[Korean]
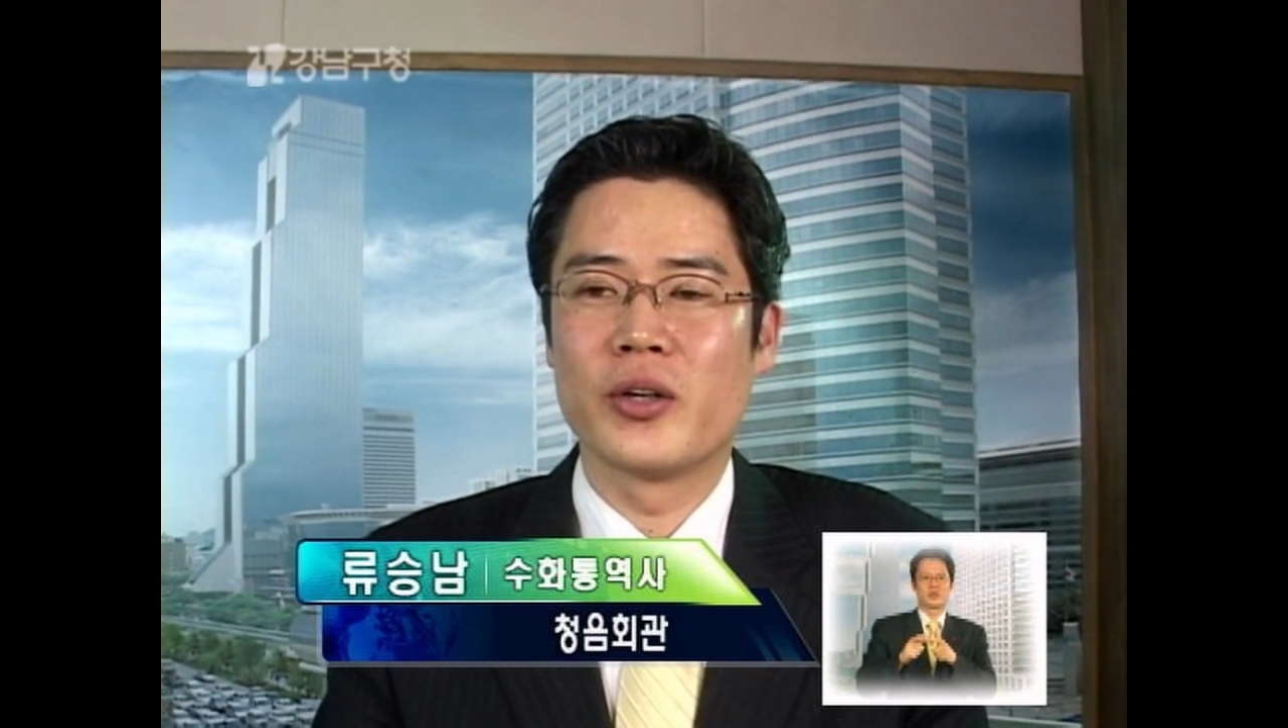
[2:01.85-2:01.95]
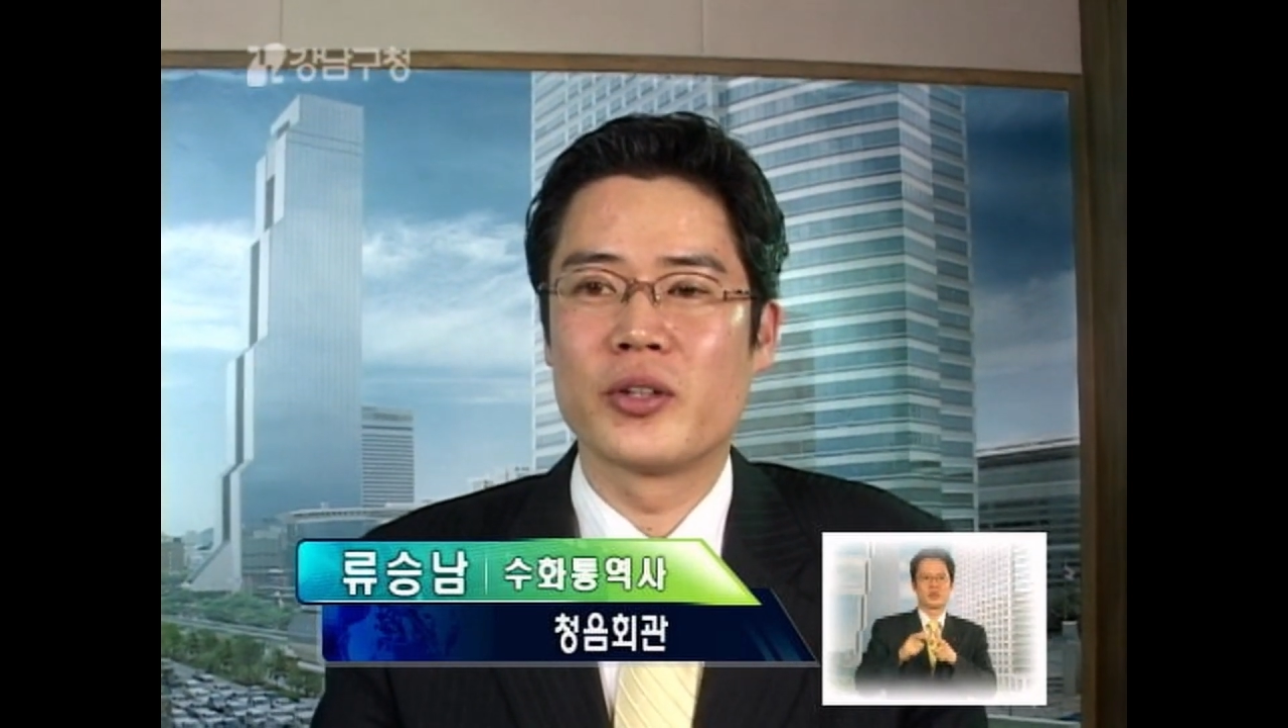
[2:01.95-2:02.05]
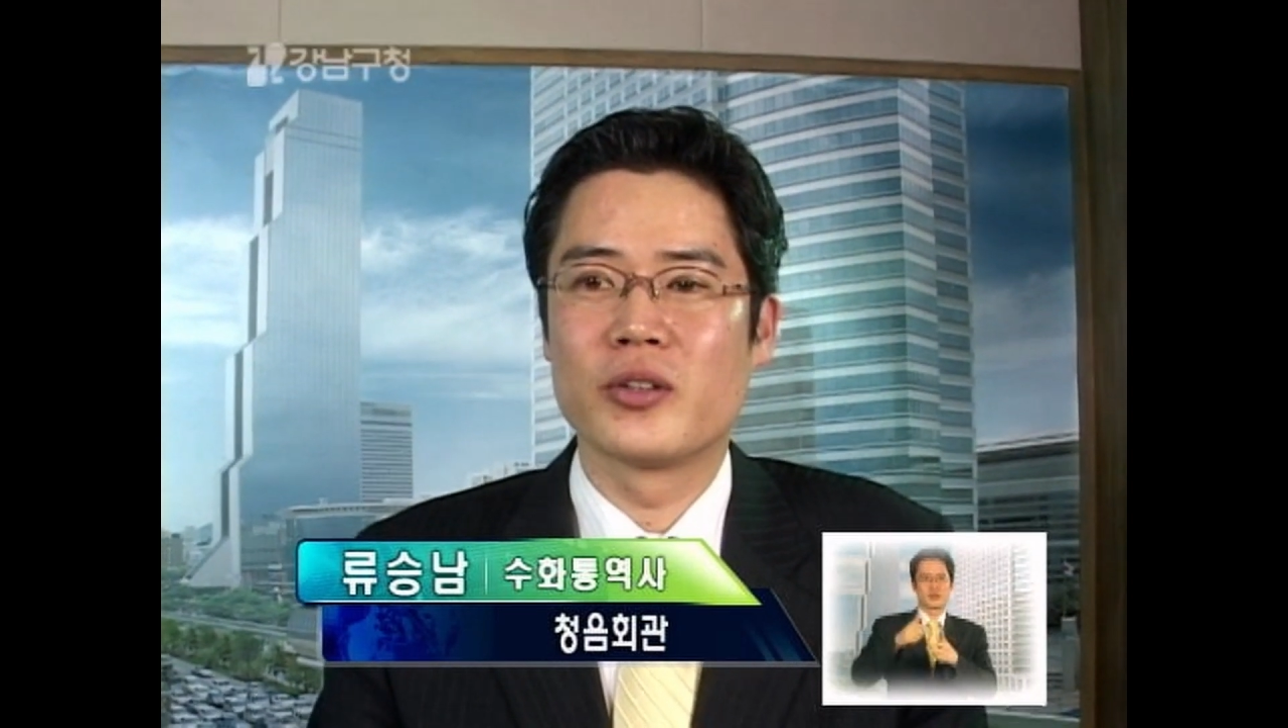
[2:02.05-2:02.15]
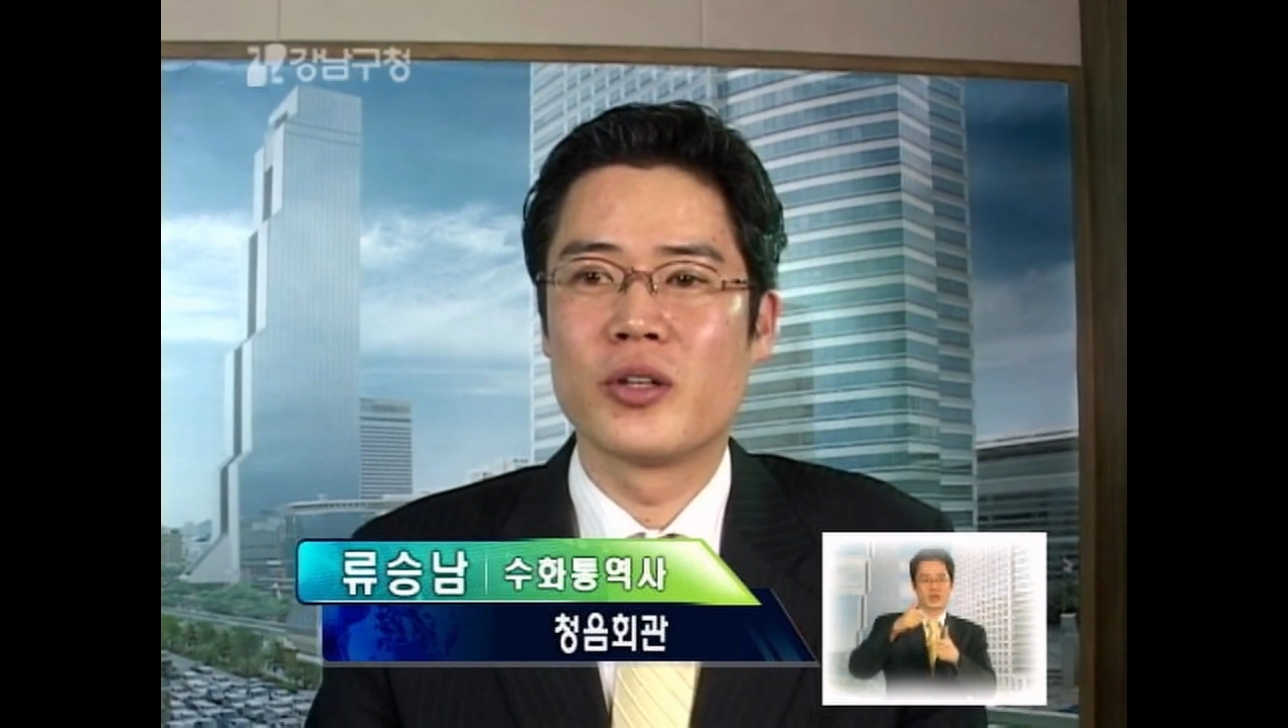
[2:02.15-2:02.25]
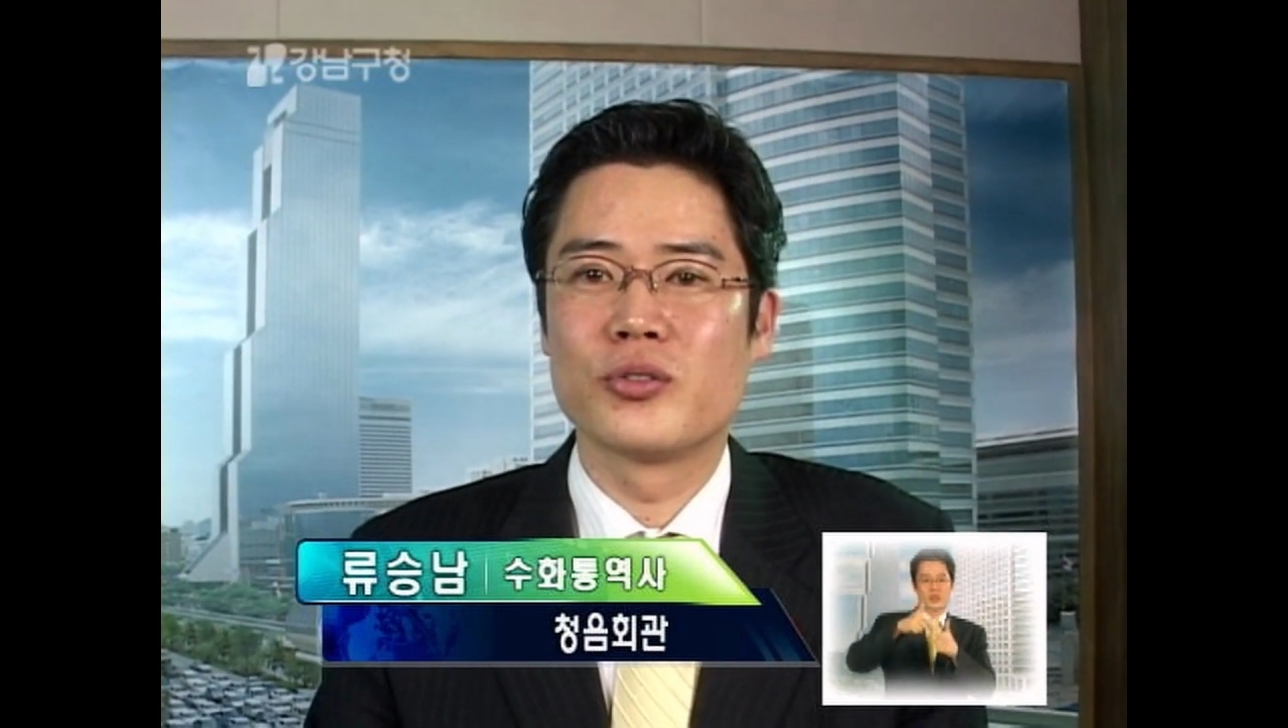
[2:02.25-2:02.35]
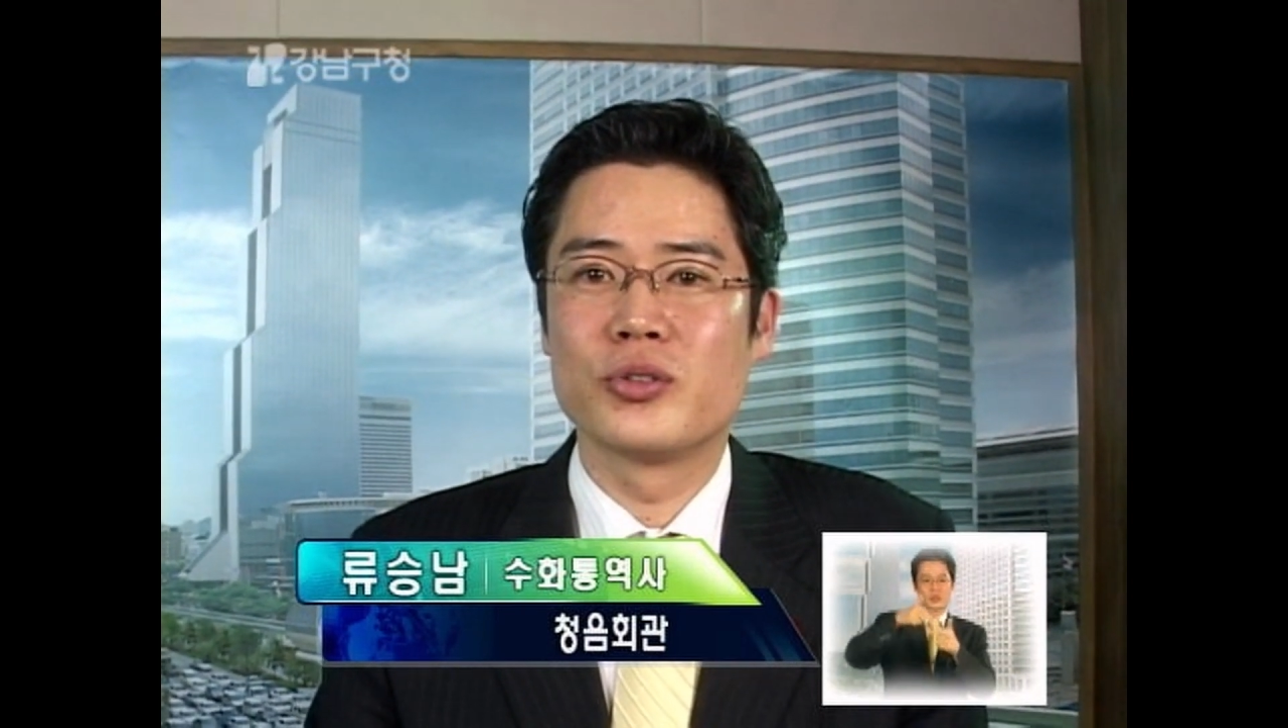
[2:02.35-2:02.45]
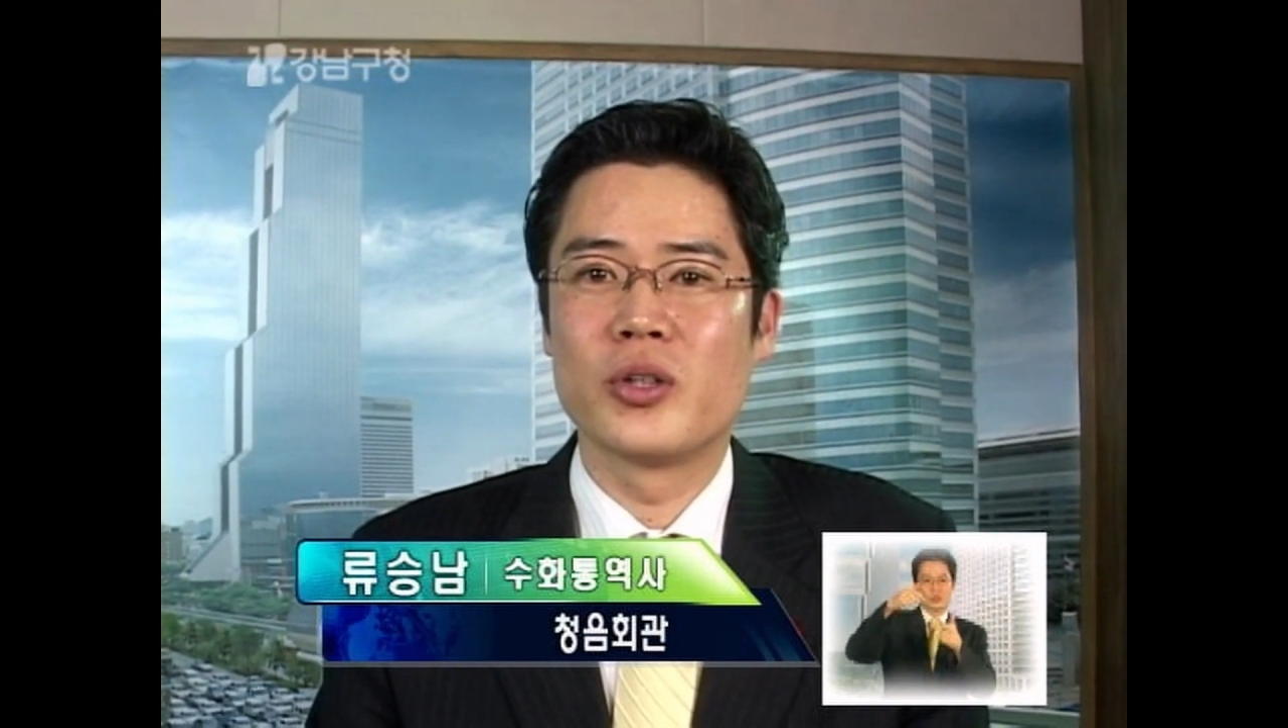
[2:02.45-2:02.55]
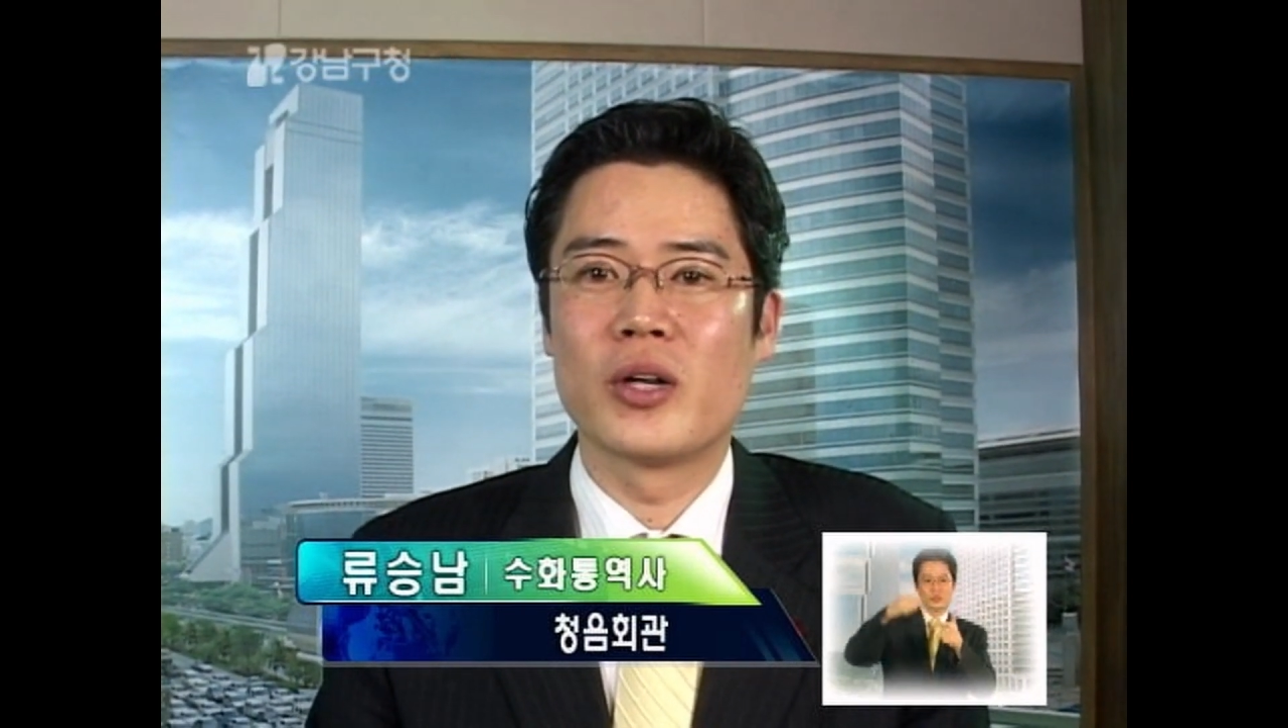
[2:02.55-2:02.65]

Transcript: 어떤 그런 구정